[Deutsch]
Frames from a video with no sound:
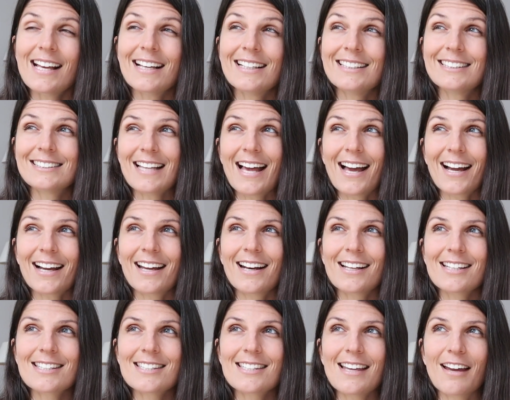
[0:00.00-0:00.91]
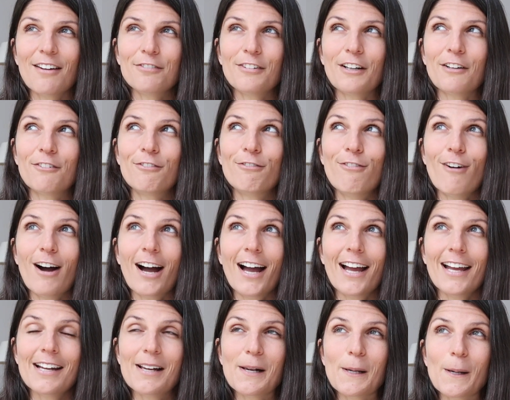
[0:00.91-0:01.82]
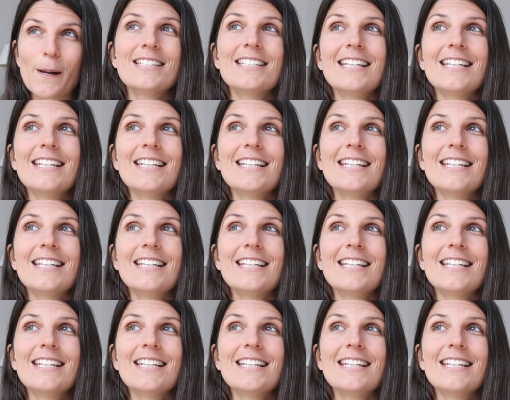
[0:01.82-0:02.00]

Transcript: Ich sage das einfach, weil